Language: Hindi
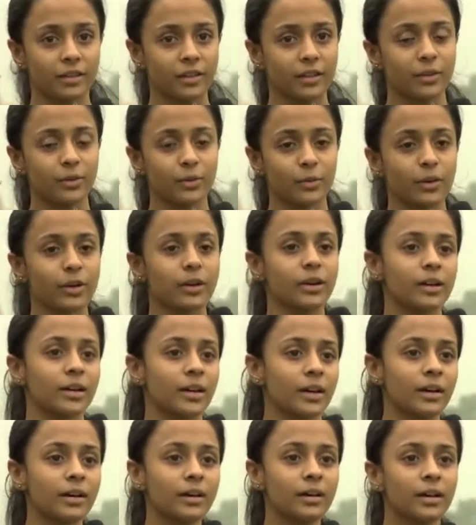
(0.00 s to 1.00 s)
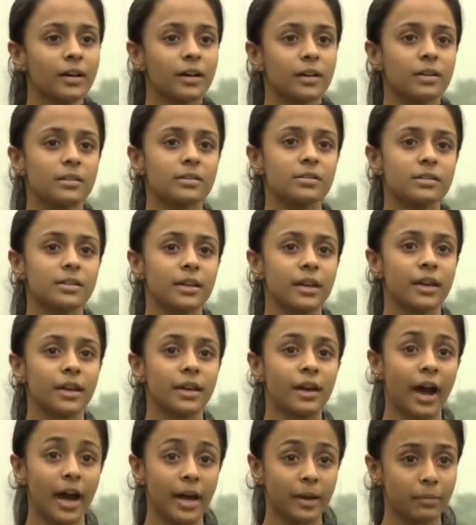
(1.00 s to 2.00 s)
किया था योगा करना इससे
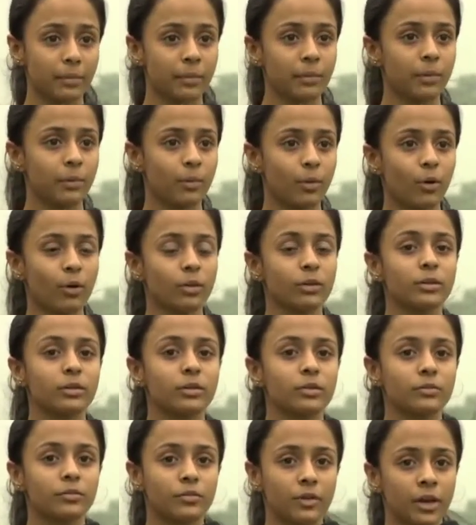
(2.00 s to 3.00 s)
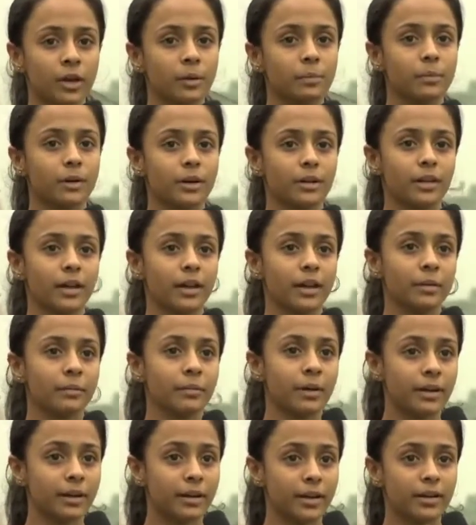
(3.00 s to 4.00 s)
हाइट में भी बहुत फ़र्क पड़ता है
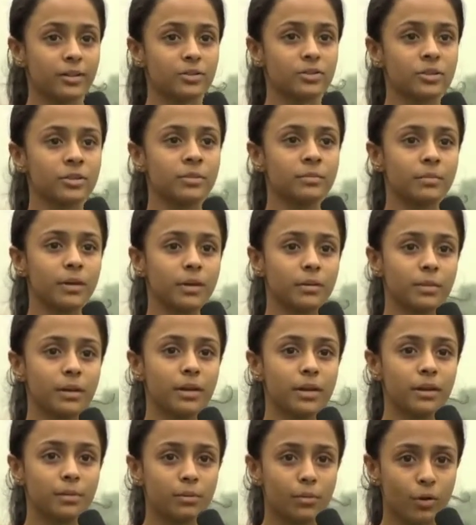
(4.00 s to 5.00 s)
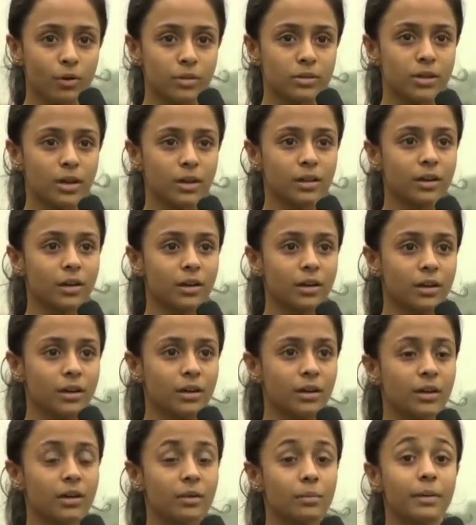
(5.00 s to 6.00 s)
मेडिटेशन में भी बहुत ज़्यादा
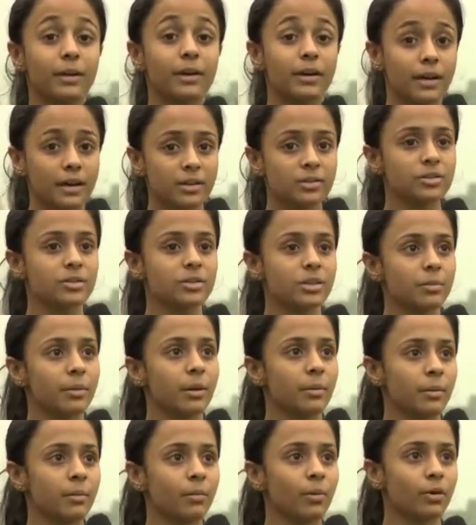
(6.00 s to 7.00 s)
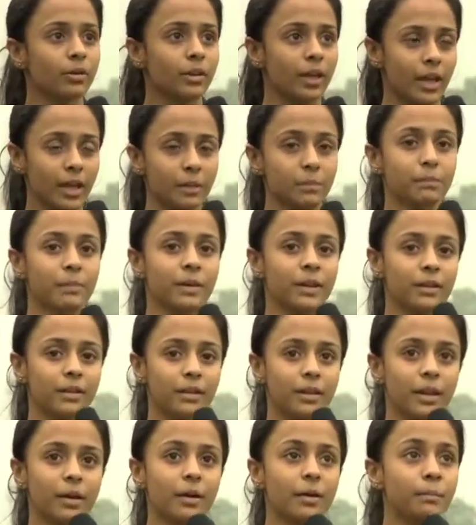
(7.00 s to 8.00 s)
मेडिटेशन से भी हमें बहुत हेल्प
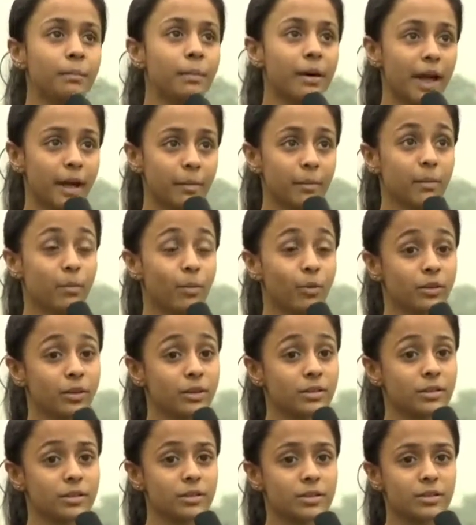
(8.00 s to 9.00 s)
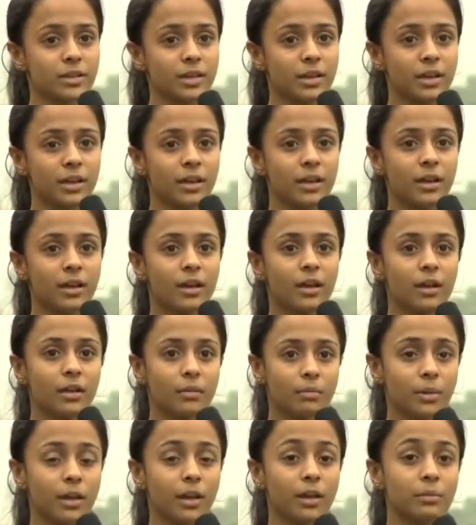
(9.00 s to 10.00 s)
मिलती है हम पढ़ाई में बहुत अच्छे से
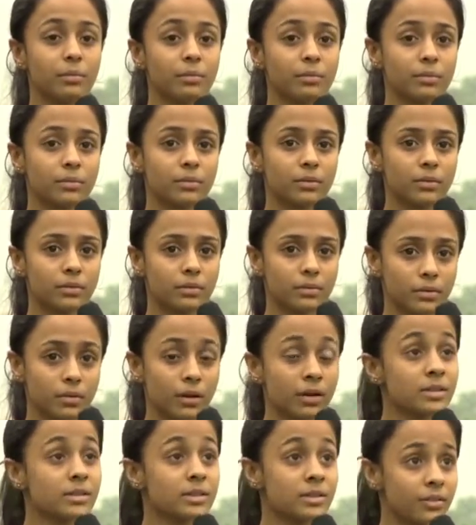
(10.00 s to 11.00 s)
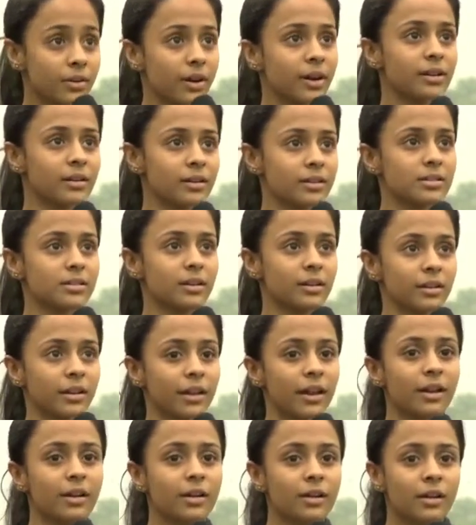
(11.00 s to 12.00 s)
मतलब कंसंट्रेट कर
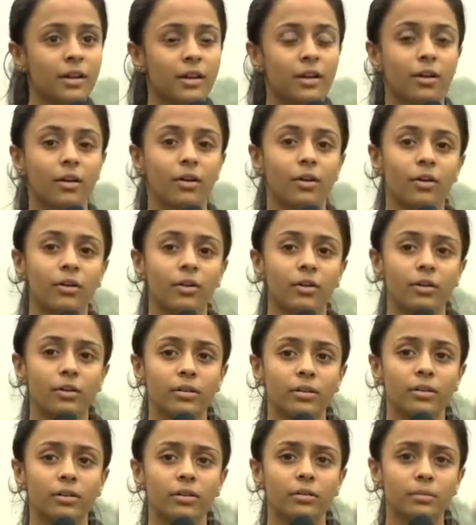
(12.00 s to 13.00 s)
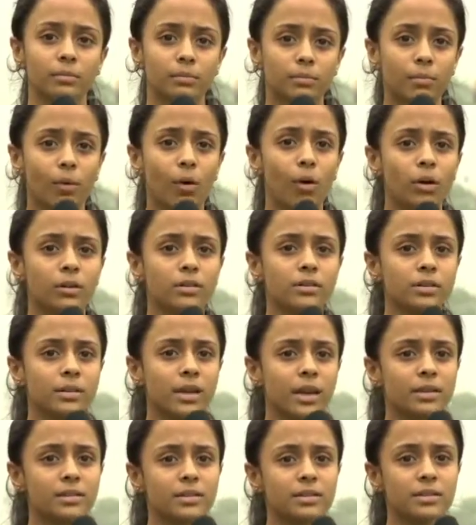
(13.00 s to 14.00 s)
सकते हैं और बहुत
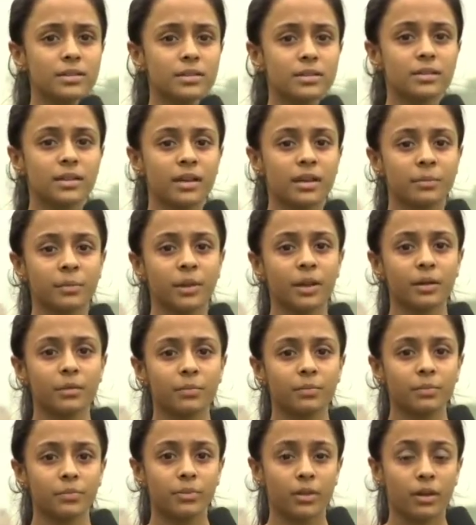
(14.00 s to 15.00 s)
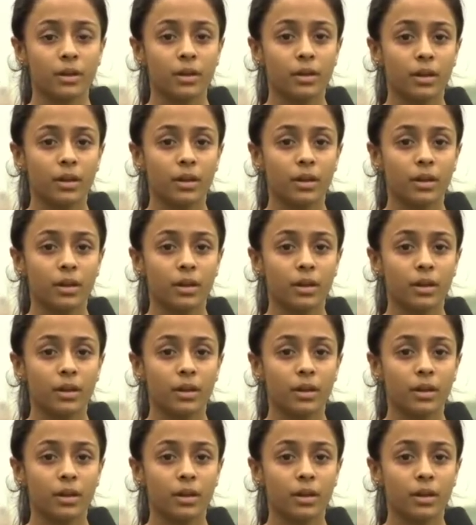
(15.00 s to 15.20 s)
सी ऐसी चीज़ें हैं मतलब